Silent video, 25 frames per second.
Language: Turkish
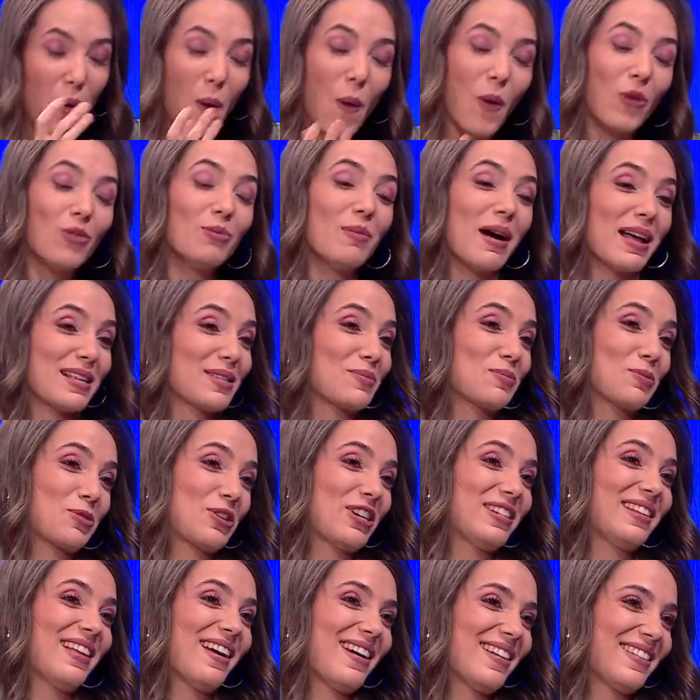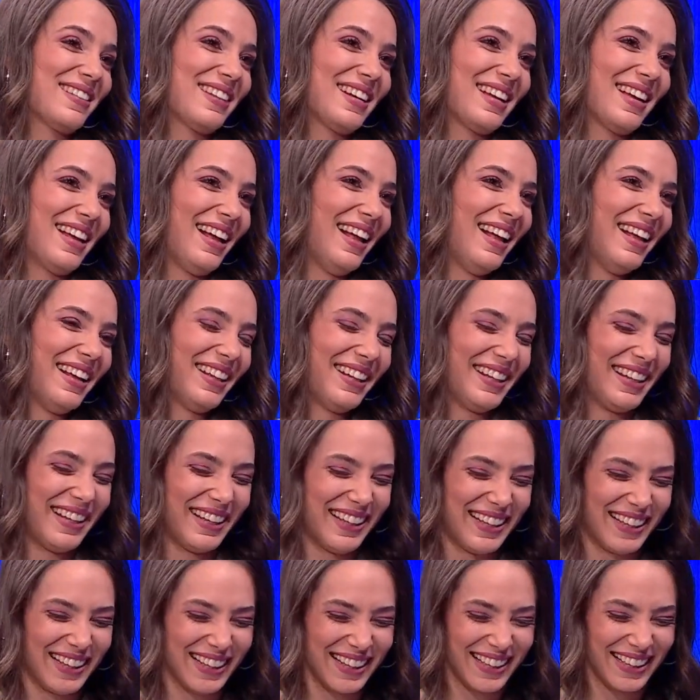Olmaz bu kadar da yani.
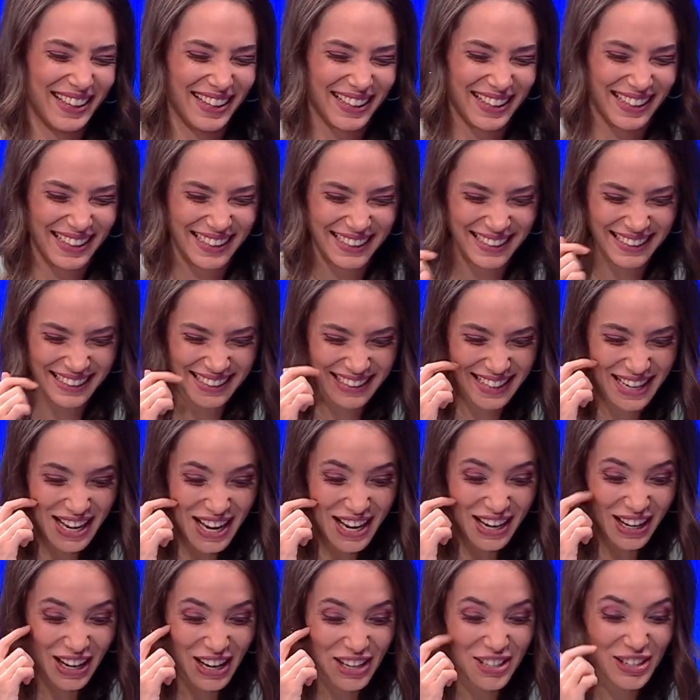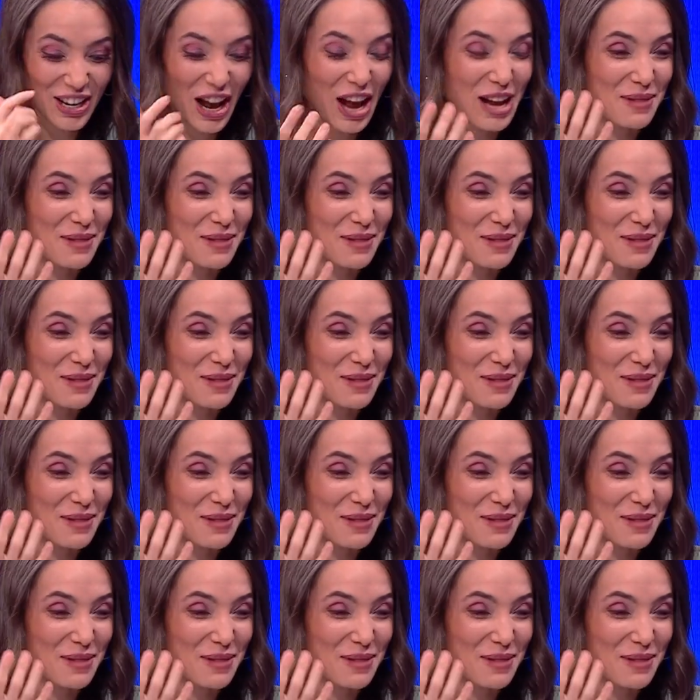E, yani kaç ben...